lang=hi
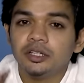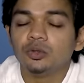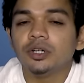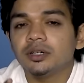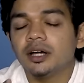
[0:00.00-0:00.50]

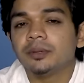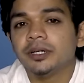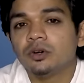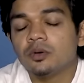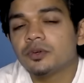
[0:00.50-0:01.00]
यूनियन
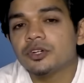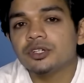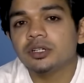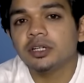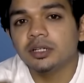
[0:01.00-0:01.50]
कार्बाइड
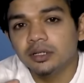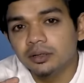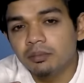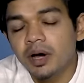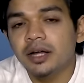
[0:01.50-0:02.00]
कॉरपोरेशन ने
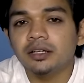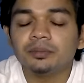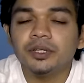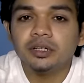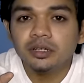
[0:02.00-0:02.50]
भारत
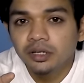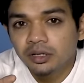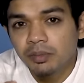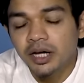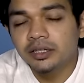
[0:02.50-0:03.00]
में
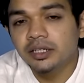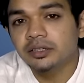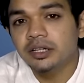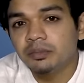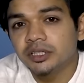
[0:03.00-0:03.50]
भारत के
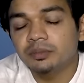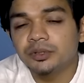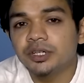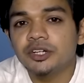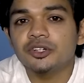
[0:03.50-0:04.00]
दिल मध्य
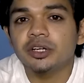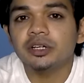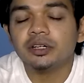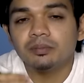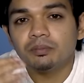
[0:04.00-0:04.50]
प्रदेश के
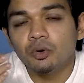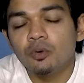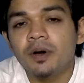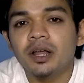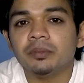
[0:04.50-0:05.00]

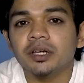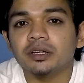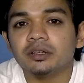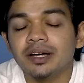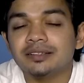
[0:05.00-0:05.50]
भोपाल में
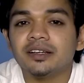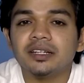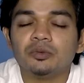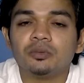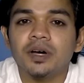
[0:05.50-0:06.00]

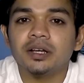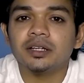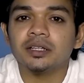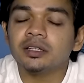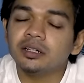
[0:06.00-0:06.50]
राजधानी भोपाल
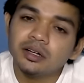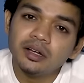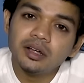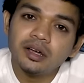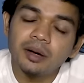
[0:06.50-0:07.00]
के अंदर
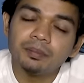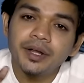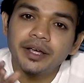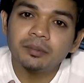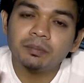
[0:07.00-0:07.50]

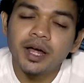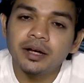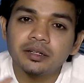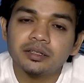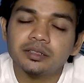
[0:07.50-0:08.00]
अपना एक
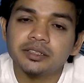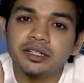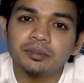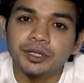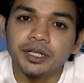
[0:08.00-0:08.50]
प्लांट
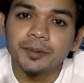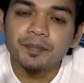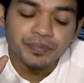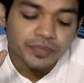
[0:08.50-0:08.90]
सेटअप किया